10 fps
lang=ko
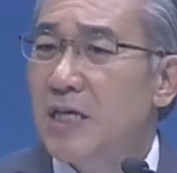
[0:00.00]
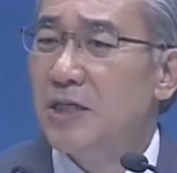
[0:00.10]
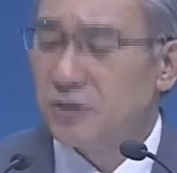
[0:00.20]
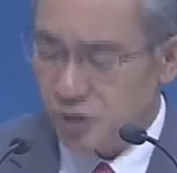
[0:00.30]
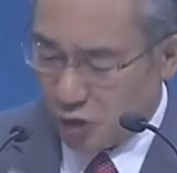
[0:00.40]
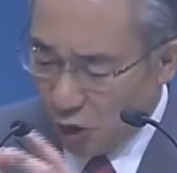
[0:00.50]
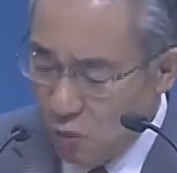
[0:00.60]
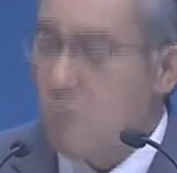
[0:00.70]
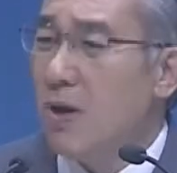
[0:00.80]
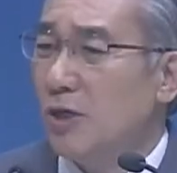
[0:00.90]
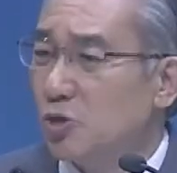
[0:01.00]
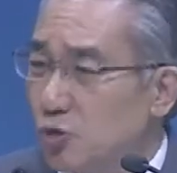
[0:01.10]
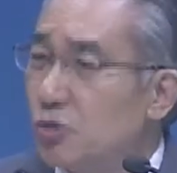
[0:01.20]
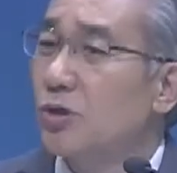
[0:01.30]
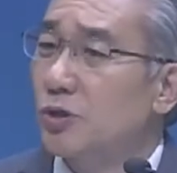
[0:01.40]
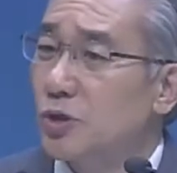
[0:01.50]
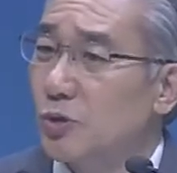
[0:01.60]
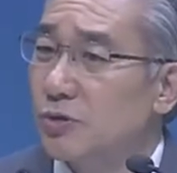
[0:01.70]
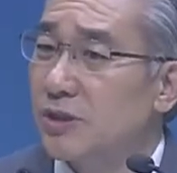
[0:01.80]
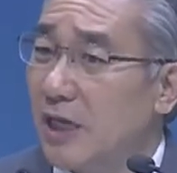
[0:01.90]
이건 정말
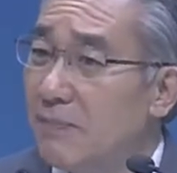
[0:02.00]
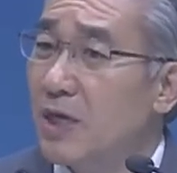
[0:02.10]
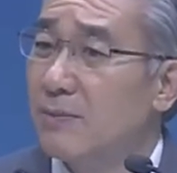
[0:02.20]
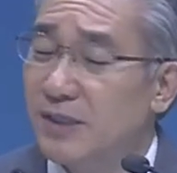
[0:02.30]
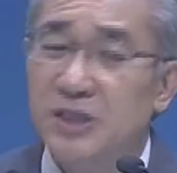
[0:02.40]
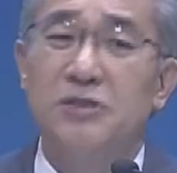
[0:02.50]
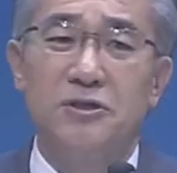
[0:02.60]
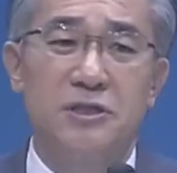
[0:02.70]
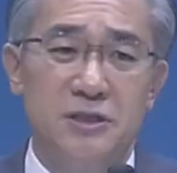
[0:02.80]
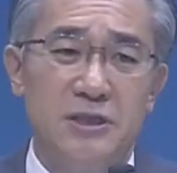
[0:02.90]
충성스러운 사람에게만 쓰여지는